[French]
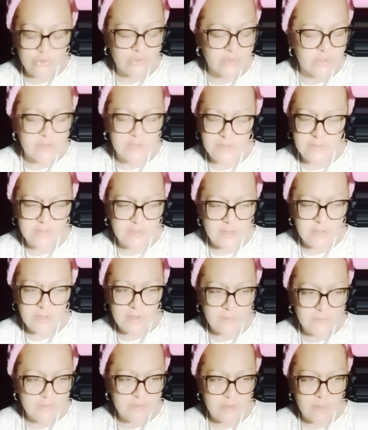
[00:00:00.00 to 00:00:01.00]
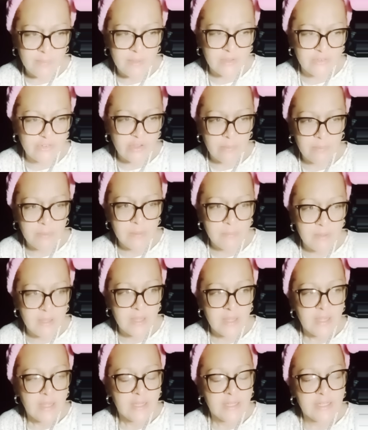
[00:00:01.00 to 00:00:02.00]
te disais, hein, ça m'a échappé, mais
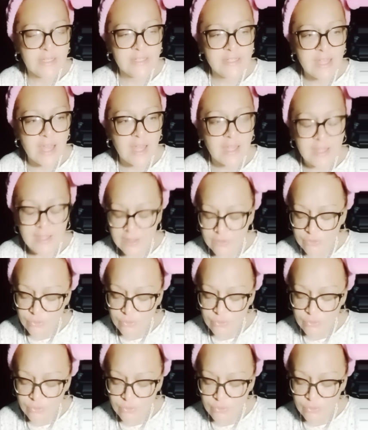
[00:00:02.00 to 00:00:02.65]
il n'y a rien